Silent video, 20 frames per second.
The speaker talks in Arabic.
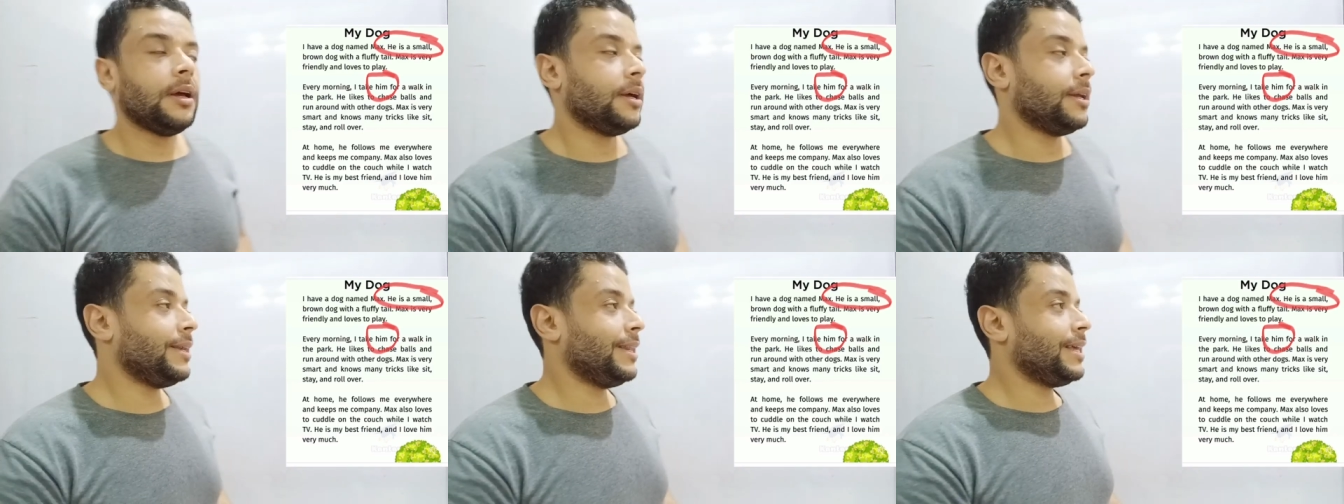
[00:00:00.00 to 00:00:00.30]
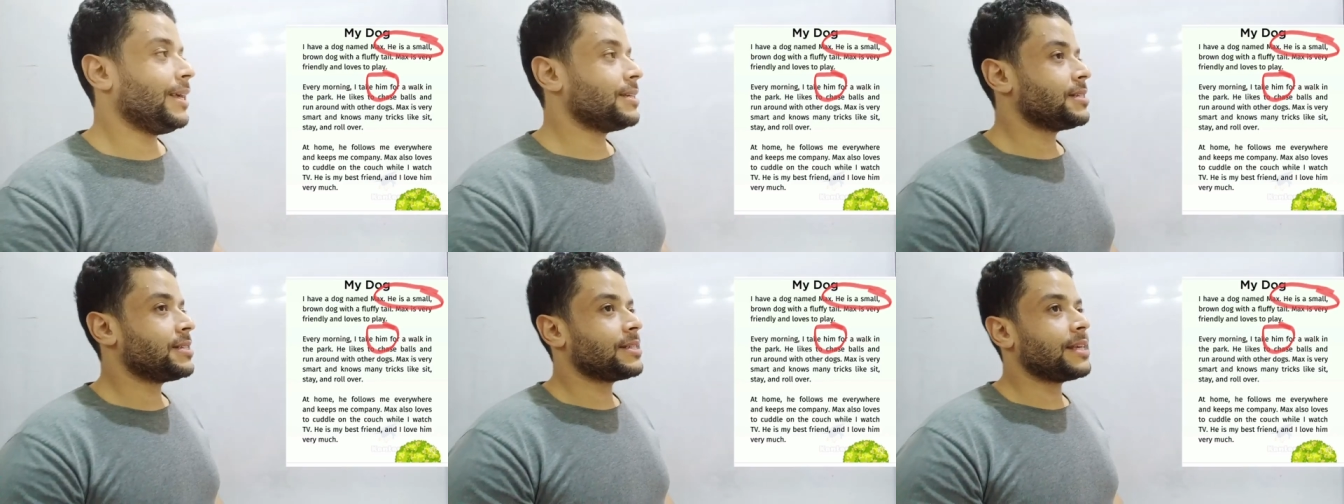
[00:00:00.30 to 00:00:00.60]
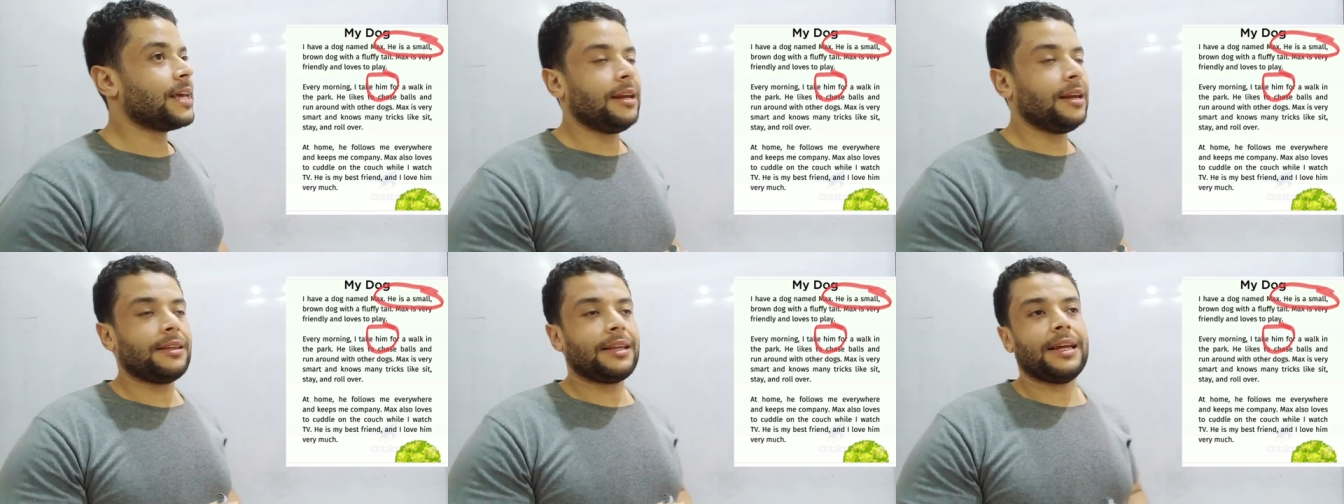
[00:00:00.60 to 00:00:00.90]
ناس
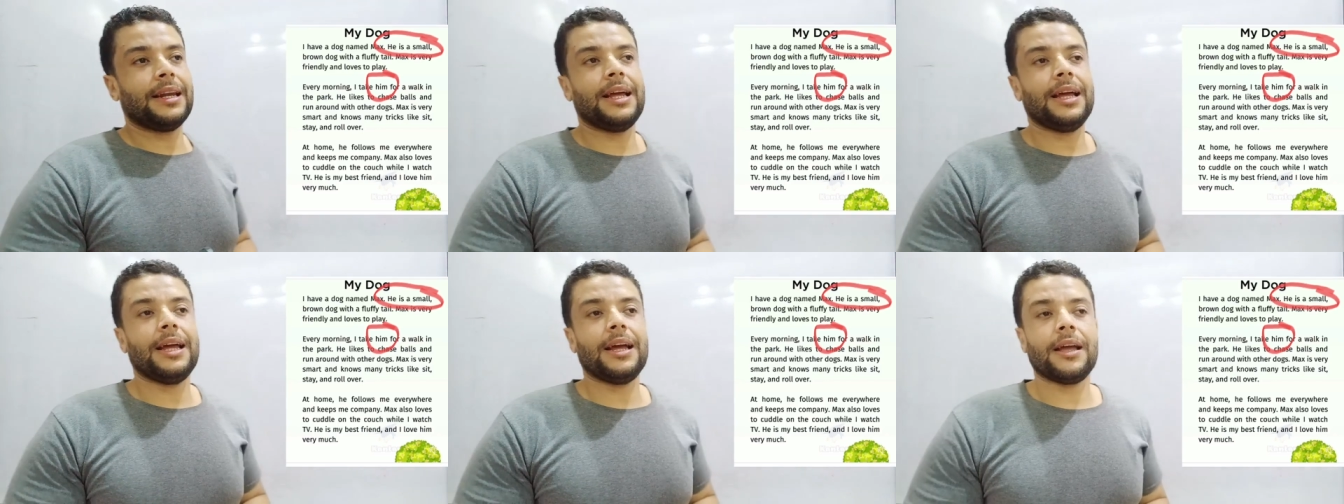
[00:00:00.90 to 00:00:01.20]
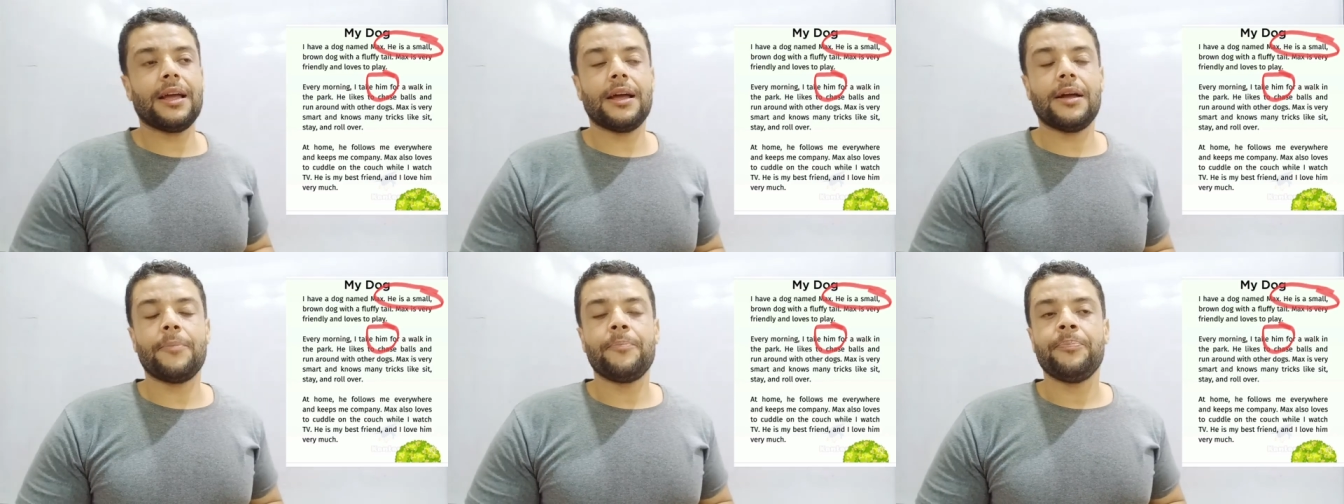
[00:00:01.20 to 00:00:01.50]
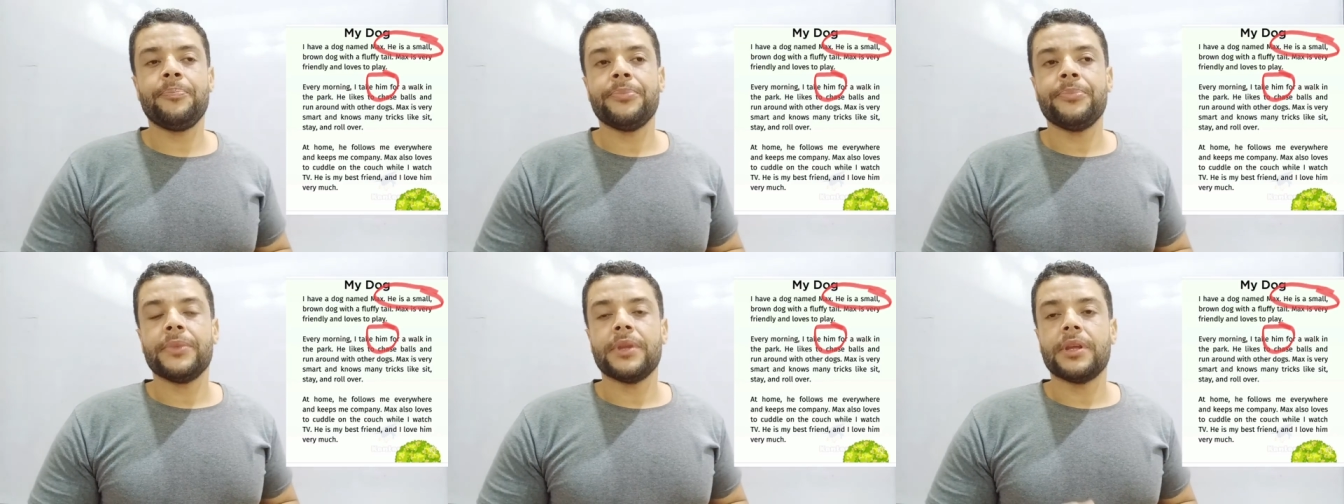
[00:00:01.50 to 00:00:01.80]
سألت عن حاجة
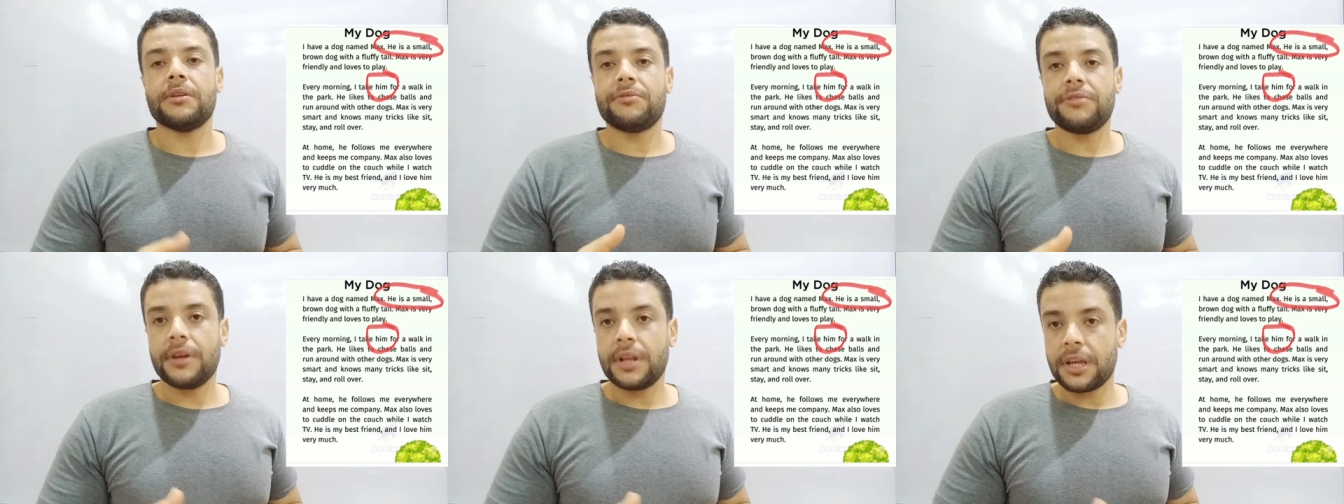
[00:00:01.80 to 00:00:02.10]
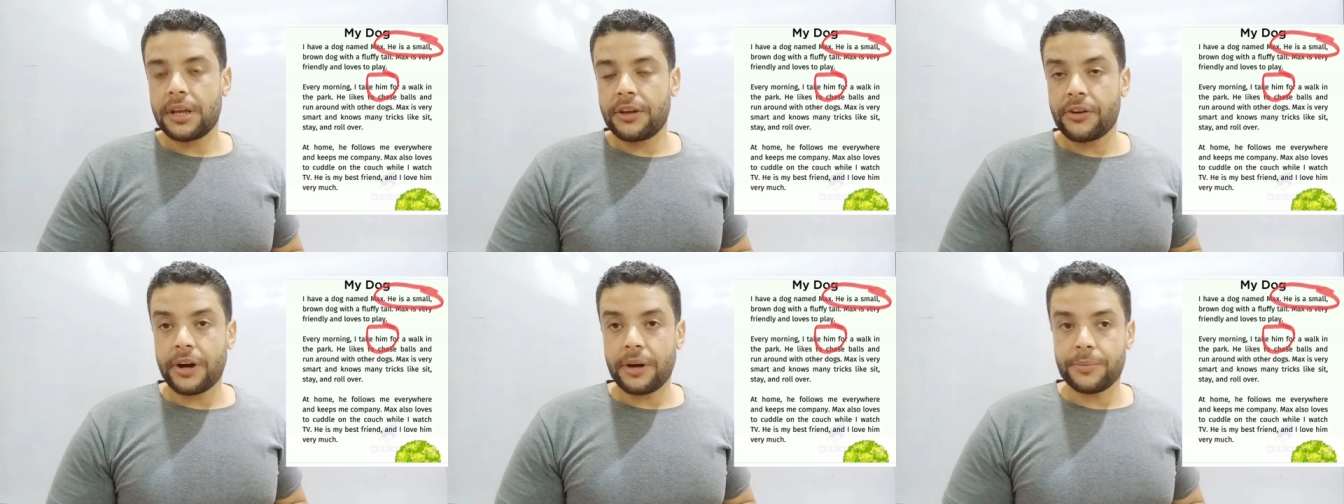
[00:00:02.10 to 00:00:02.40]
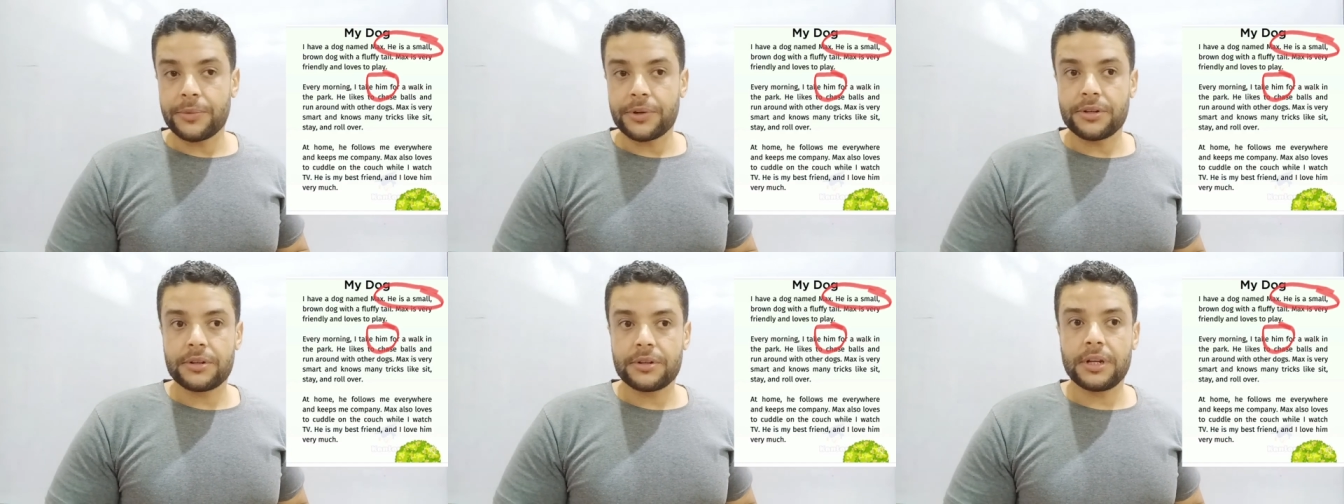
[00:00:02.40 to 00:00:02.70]
في
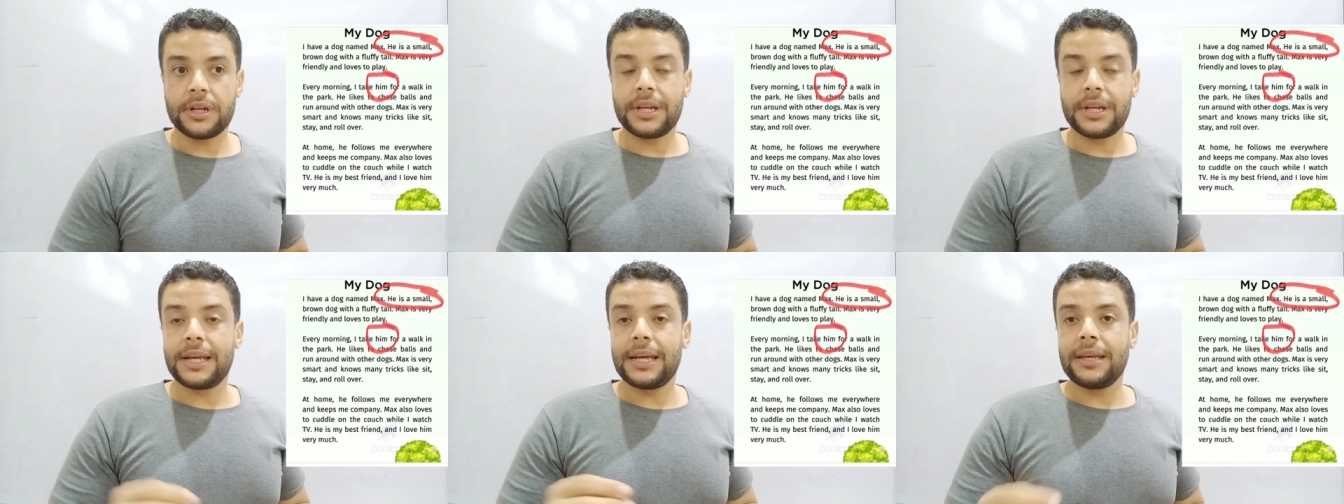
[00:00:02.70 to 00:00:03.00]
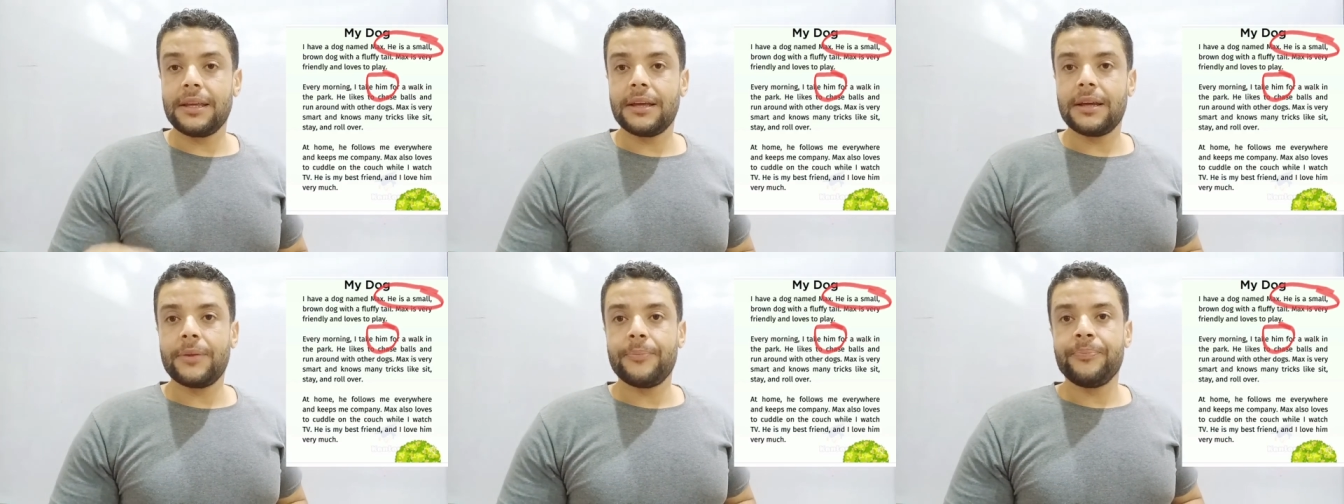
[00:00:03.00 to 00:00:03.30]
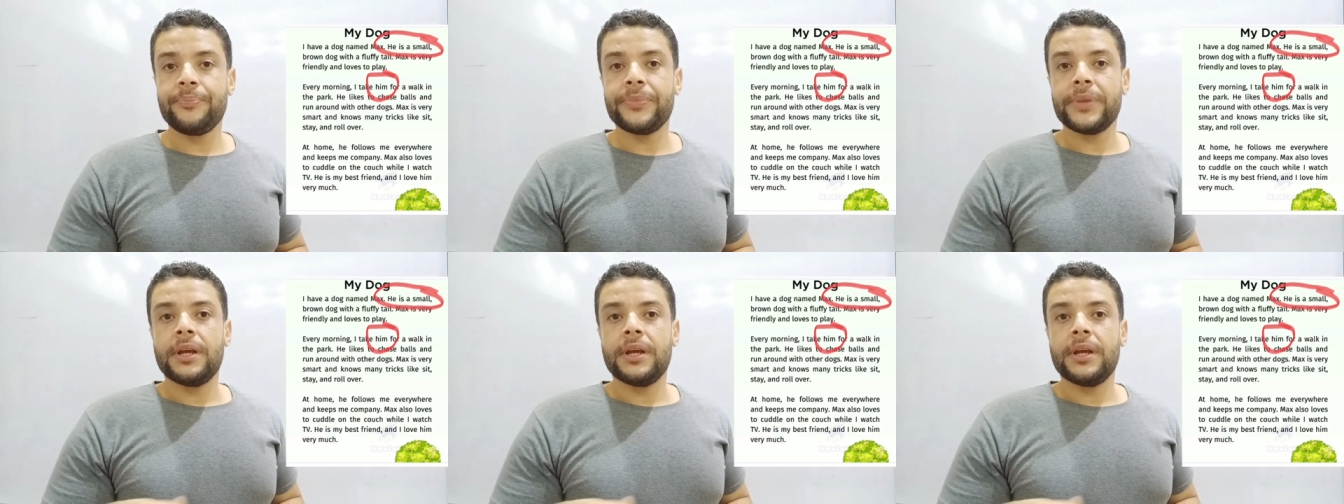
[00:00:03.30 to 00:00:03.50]
جرامر اللي هي